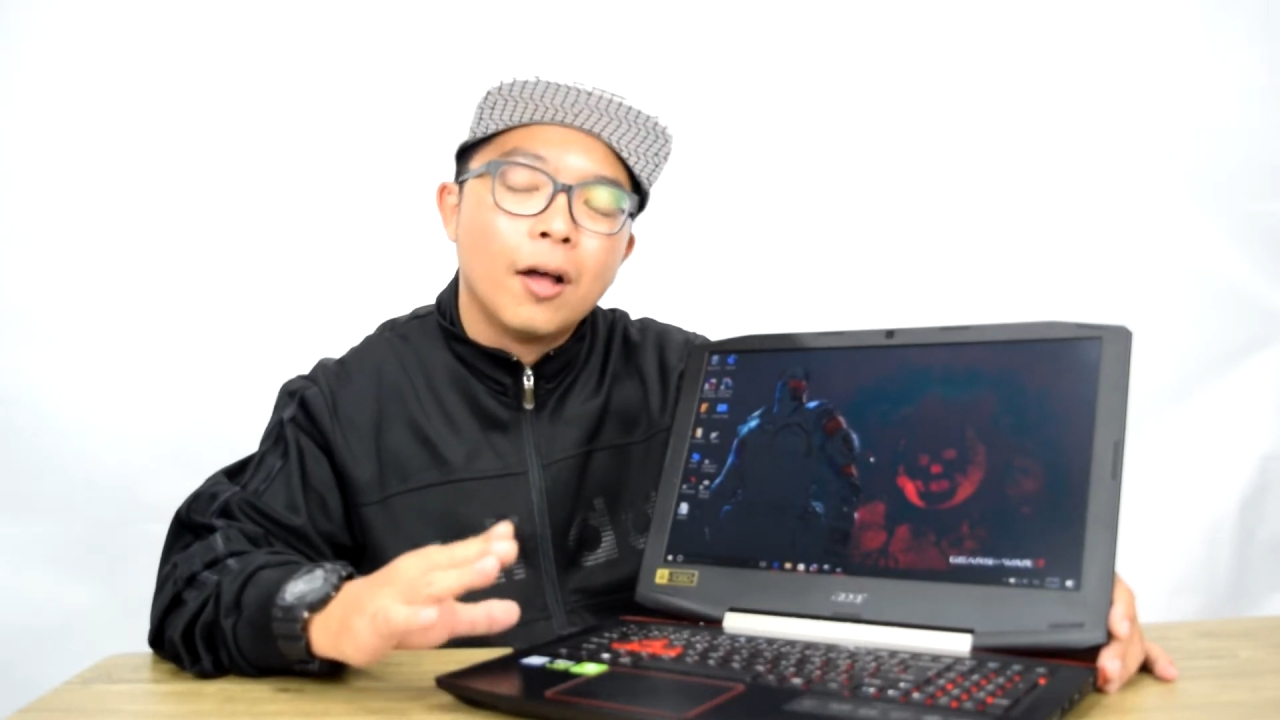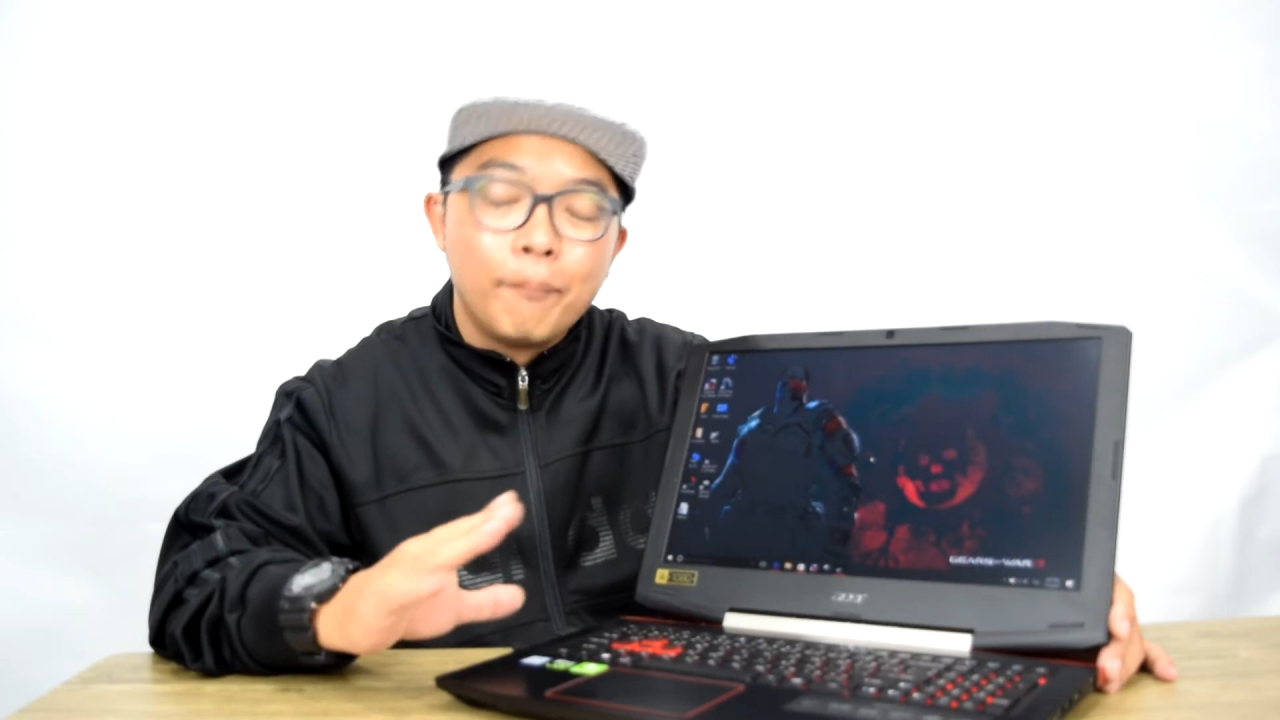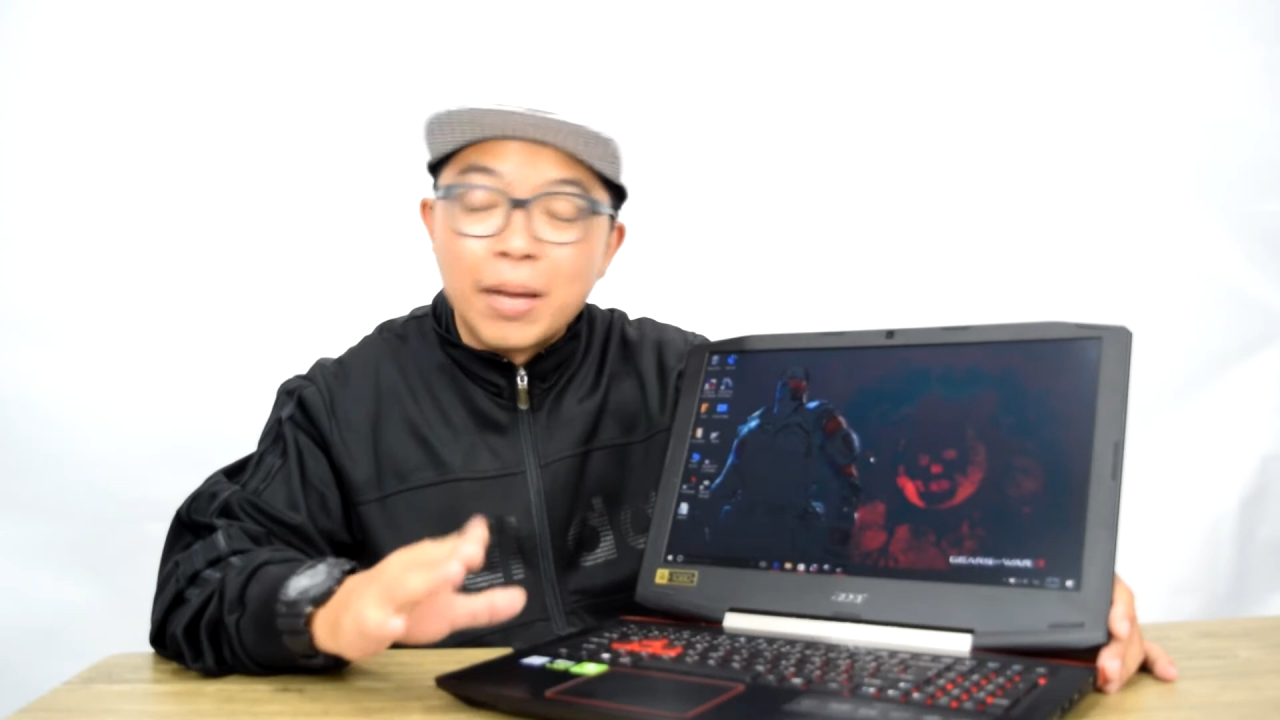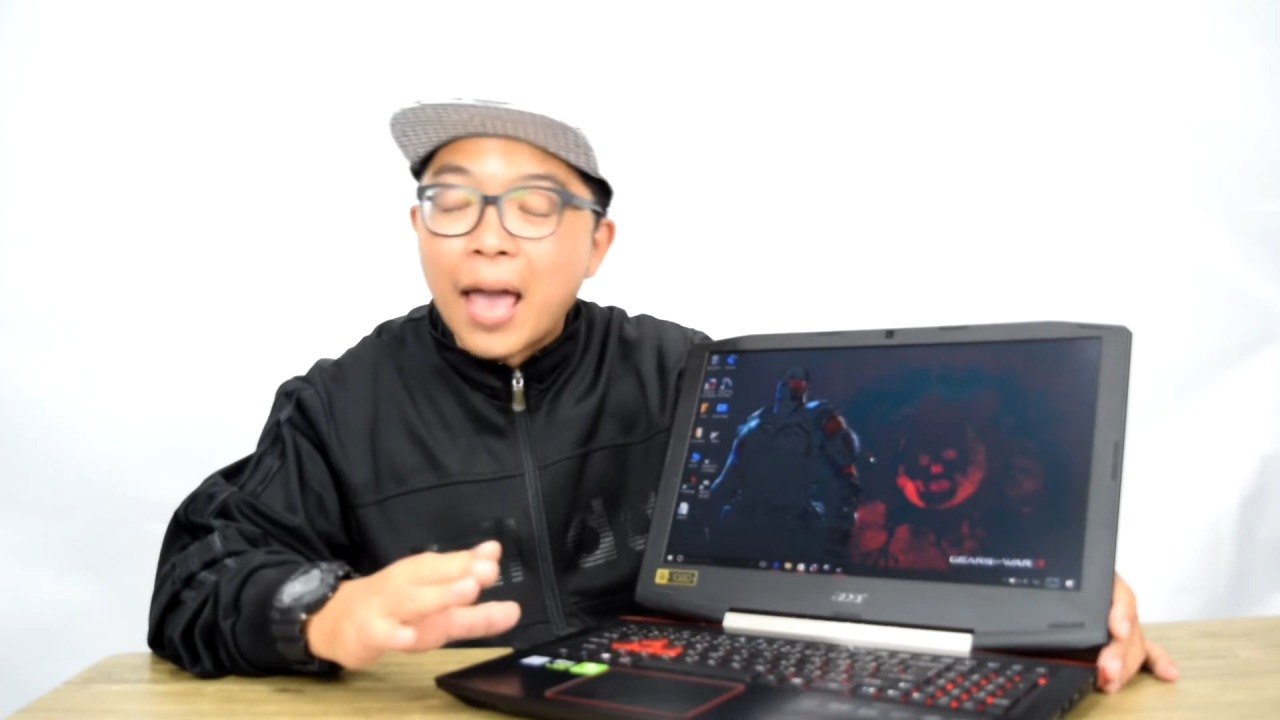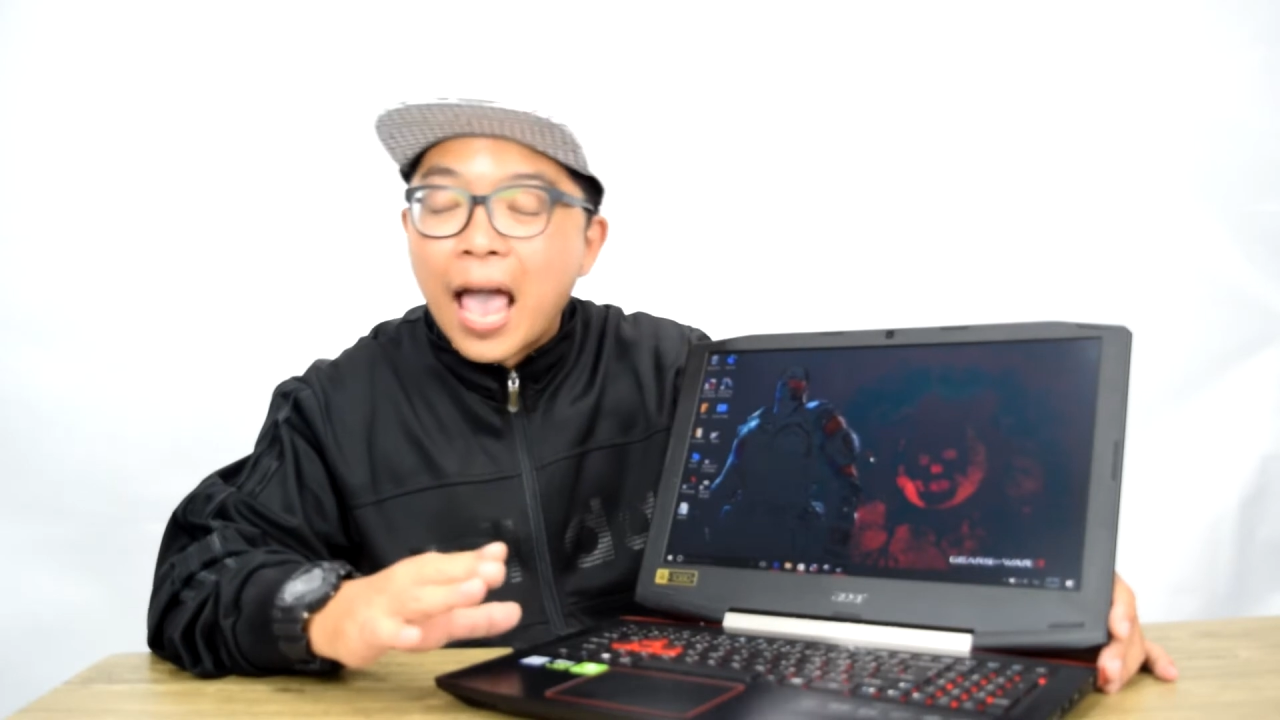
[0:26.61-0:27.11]

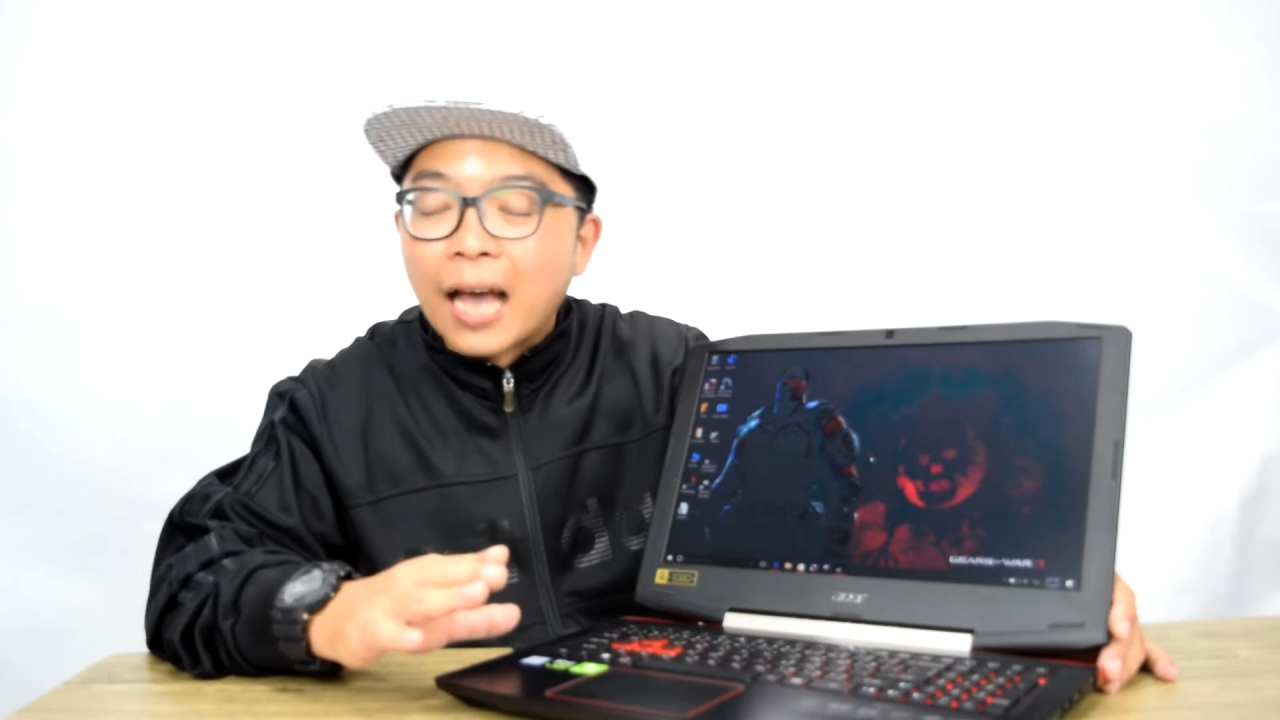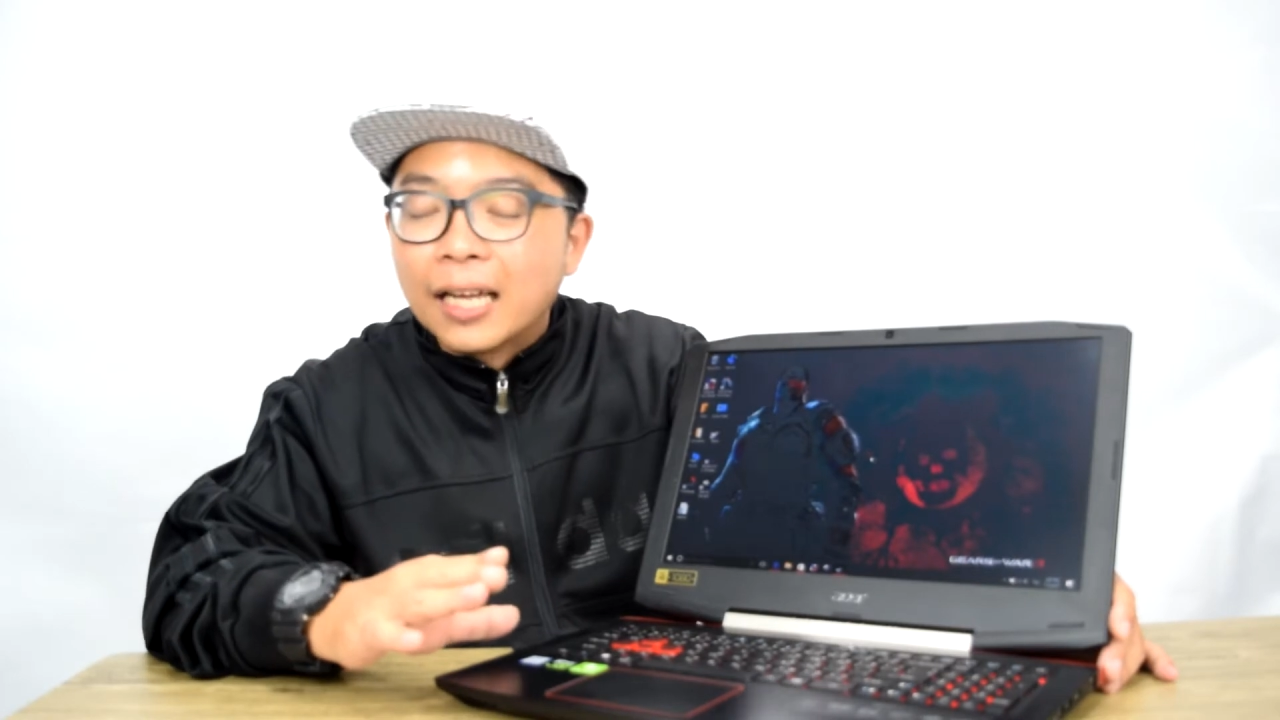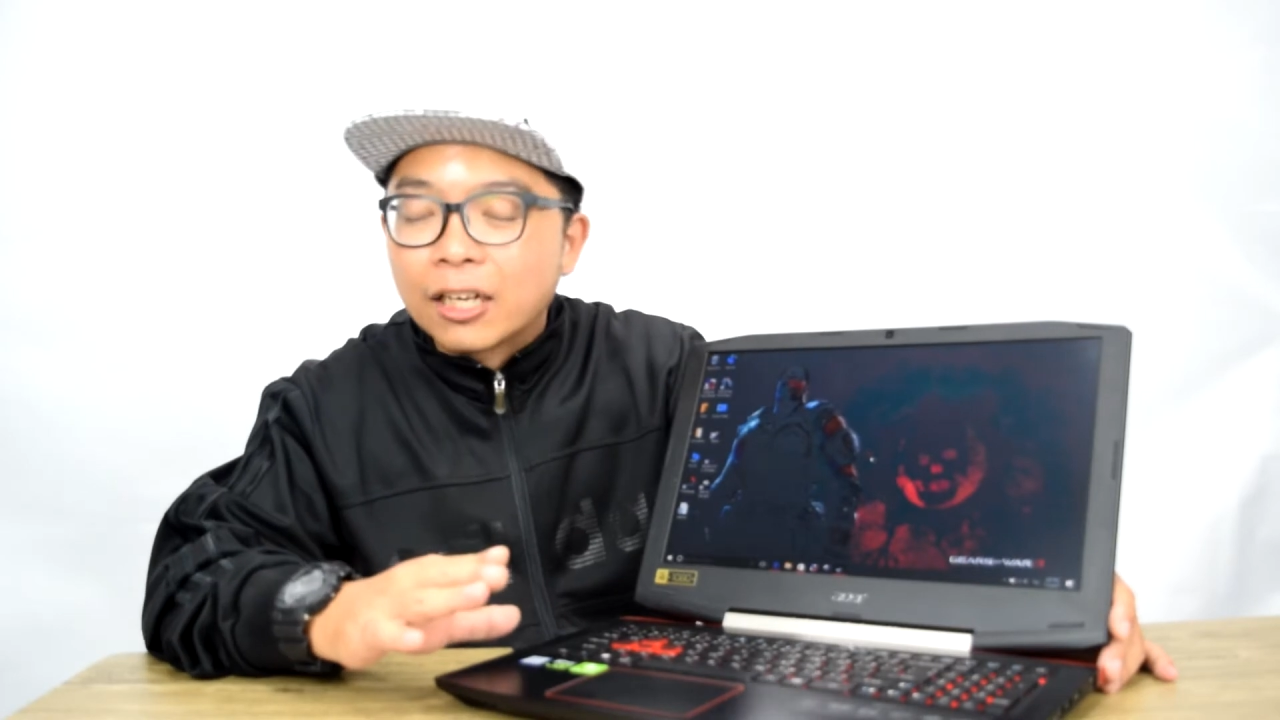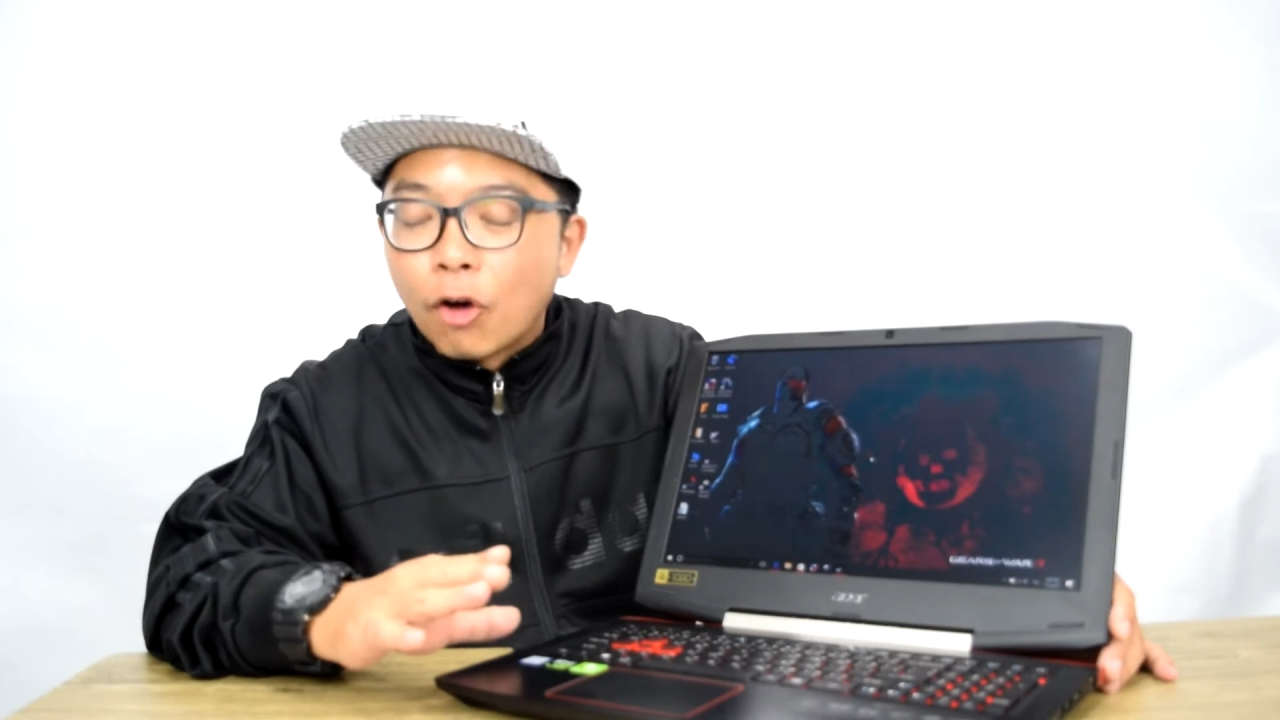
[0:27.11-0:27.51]
ไม่แพงเลย